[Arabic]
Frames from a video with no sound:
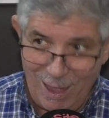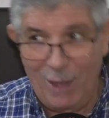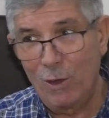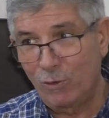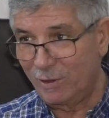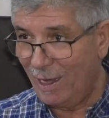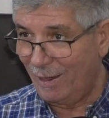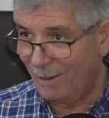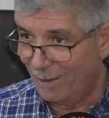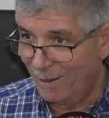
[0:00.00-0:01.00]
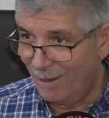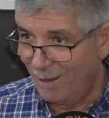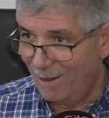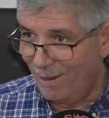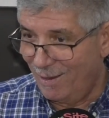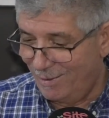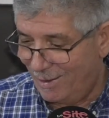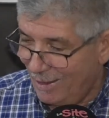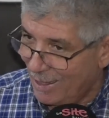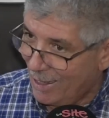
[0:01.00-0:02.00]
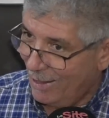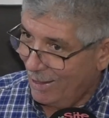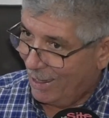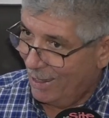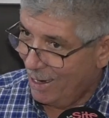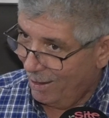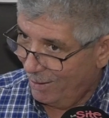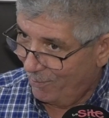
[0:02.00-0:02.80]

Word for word: احنا وصلنا ليه الزياده هي كاينه